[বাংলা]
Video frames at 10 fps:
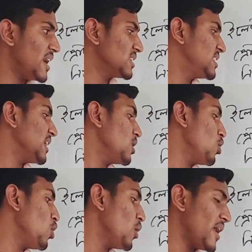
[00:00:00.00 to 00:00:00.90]
এর
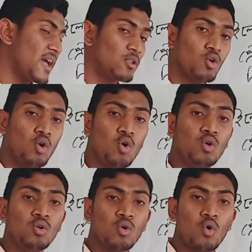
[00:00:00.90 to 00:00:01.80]
থেকেও এত
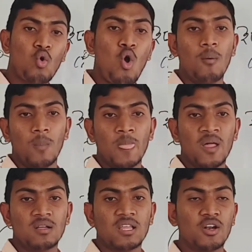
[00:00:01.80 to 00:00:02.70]
গুণ কম
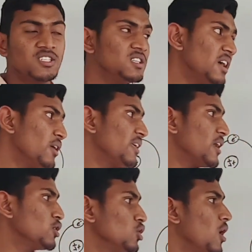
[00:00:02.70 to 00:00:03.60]
তাহলে চিন্তা করে
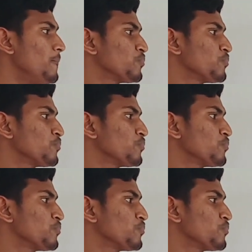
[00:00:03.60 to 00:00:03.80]
দেখো তো